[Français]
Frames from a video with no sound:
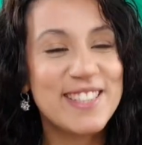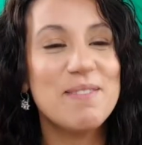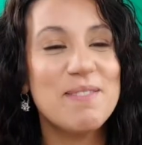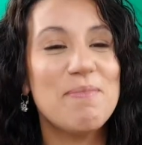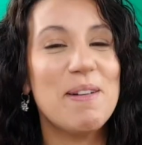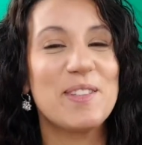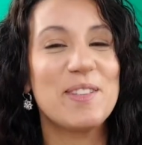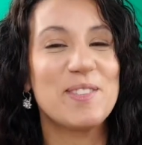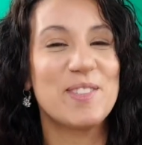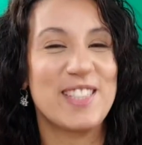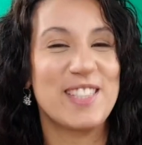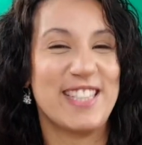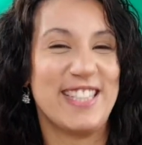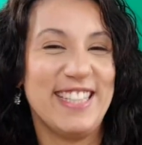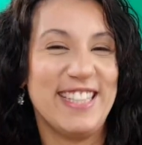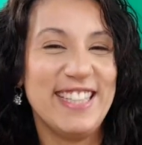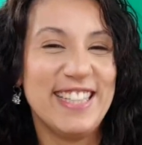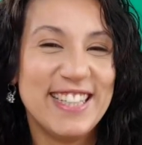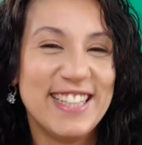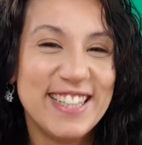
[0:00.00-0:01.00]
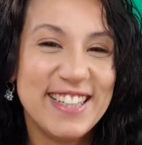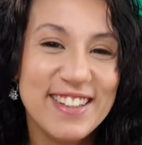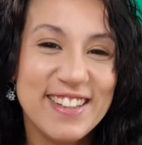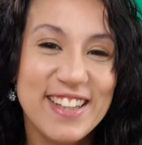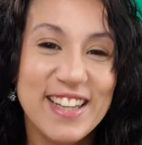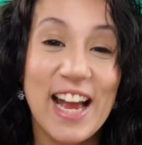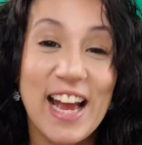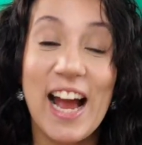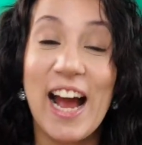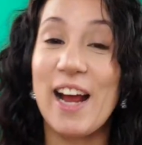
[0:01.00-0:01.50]
j'ai pas touché.
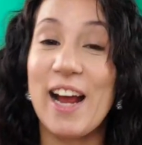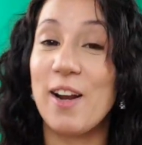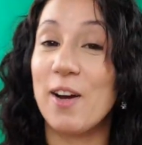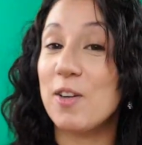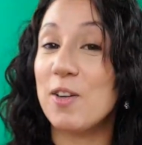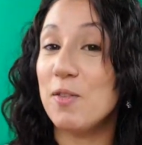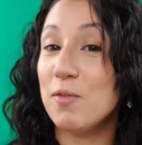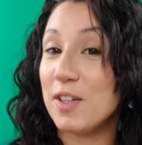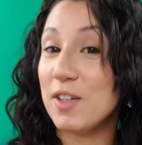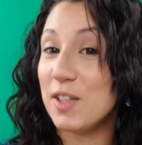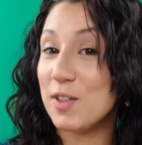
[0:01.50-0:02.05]
Alors comme vous